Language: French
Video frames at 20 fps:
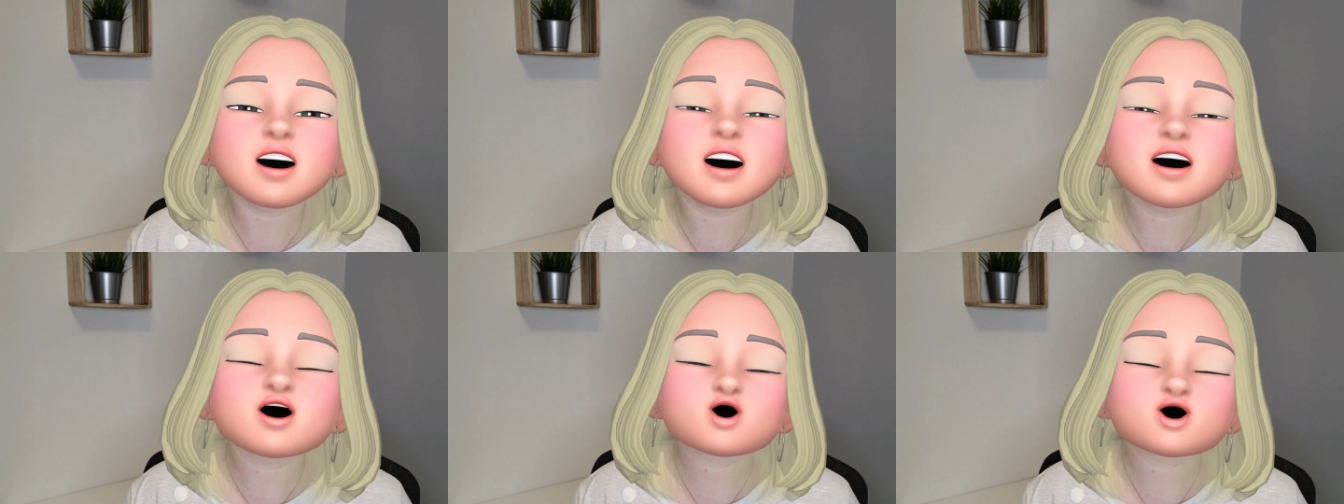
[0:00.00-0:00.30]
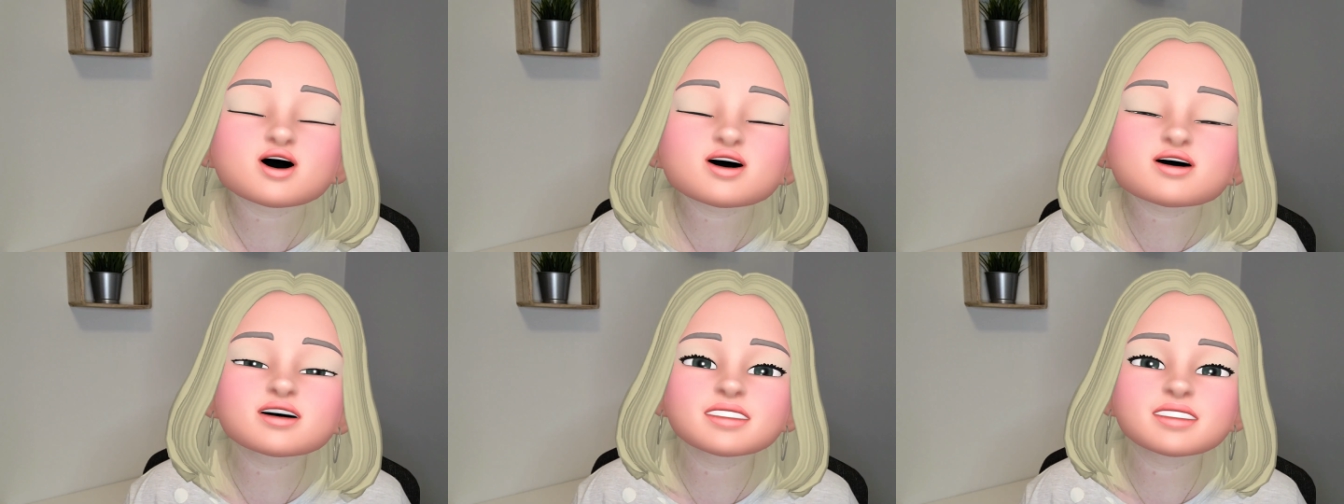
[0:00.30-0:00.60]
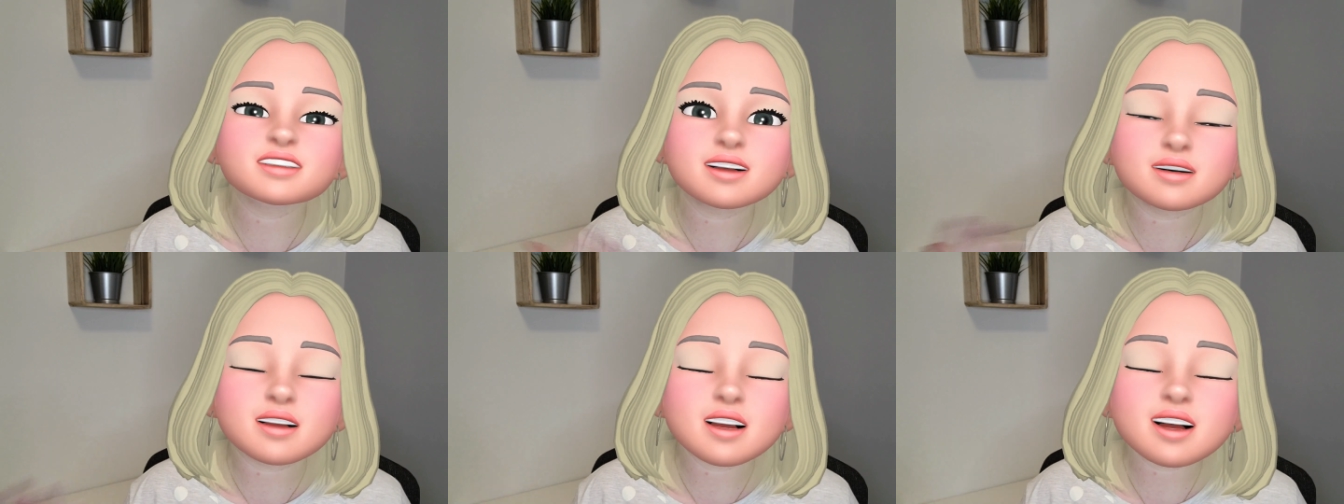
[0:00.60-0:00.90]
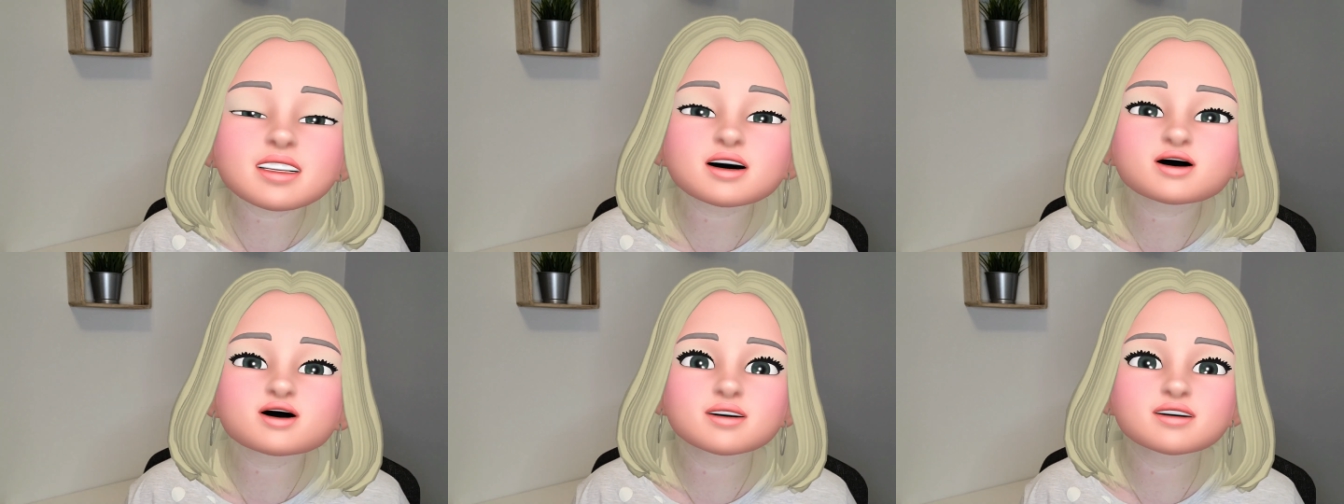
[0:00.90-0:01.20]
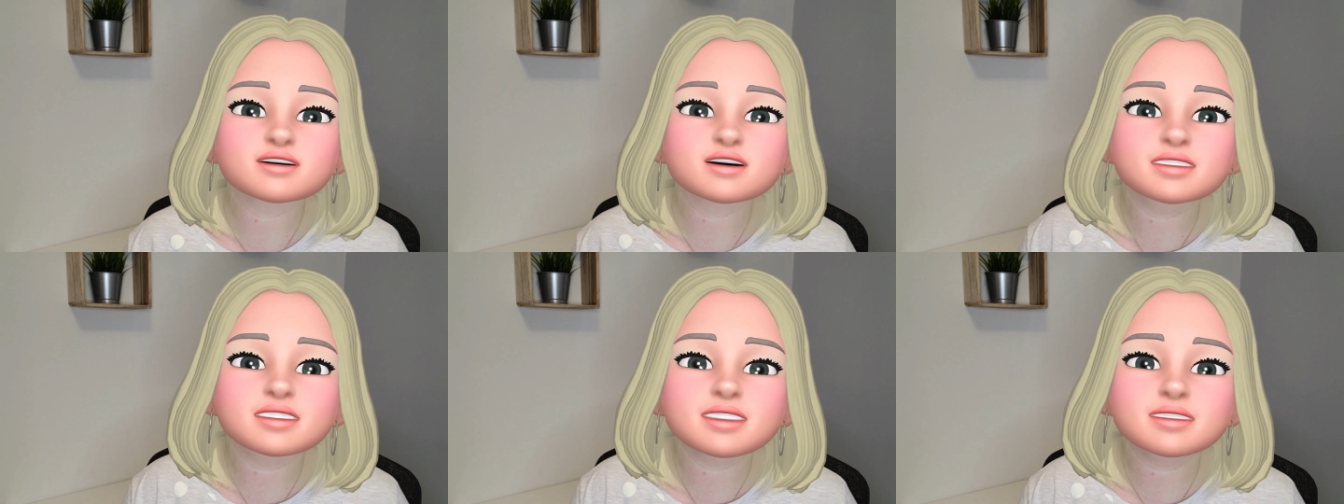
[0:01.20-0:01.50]
Alors j'avais déjà parlé que je
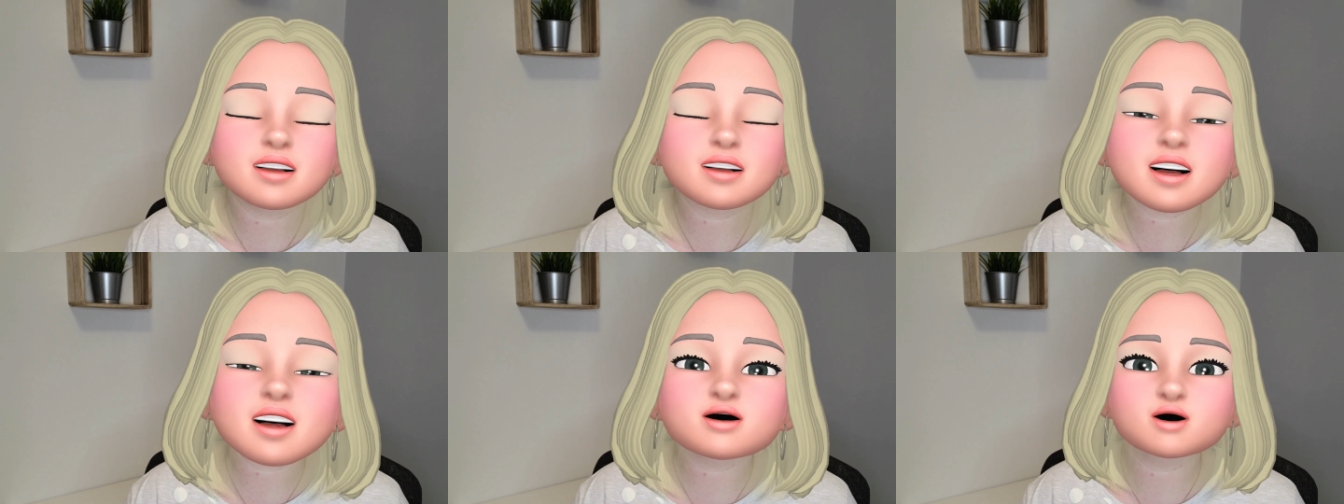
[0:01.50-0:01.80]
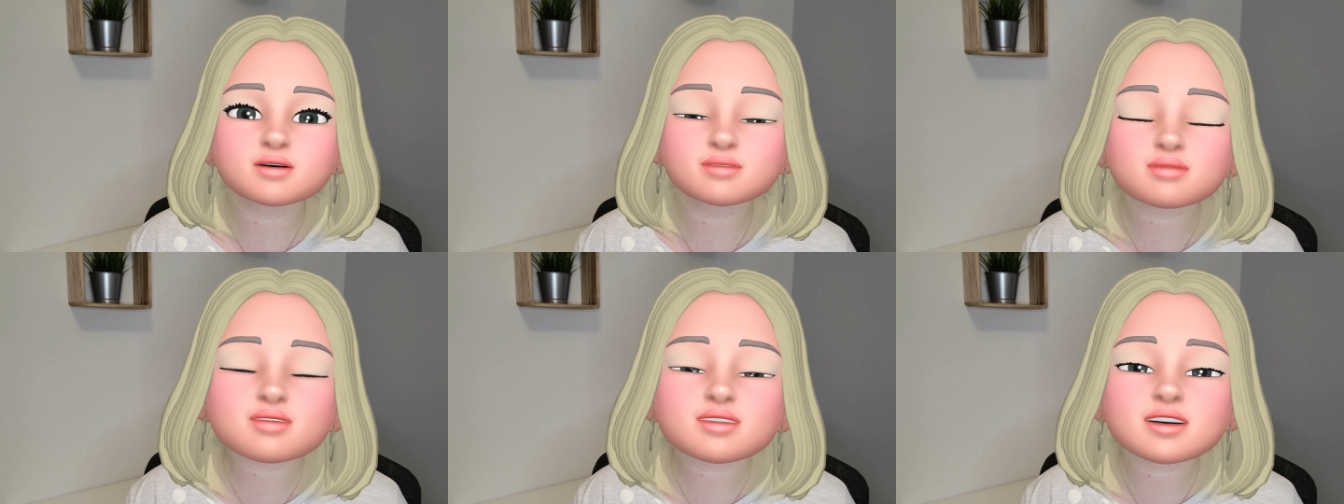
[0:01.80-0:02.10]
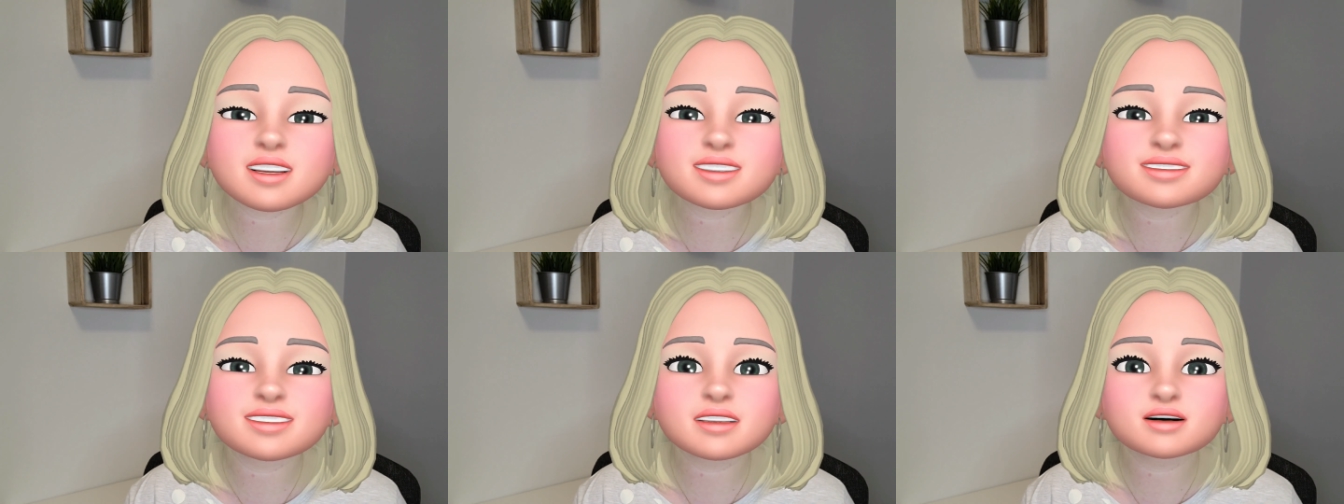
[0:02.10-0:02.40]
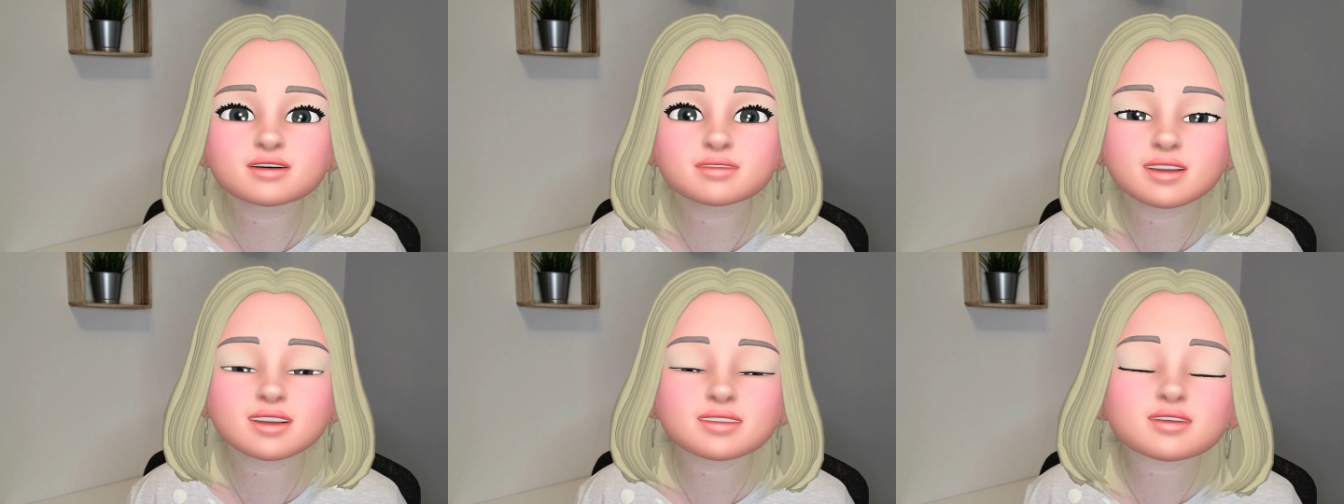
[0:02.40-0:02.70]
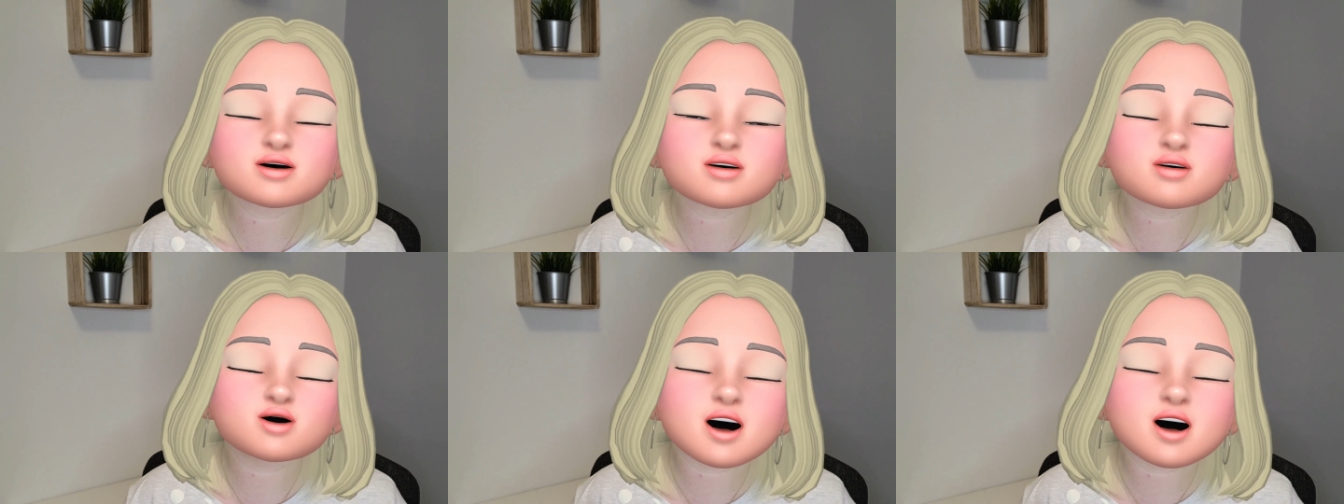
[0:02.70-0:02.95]
faisais une épargne pour la salle de bain mais je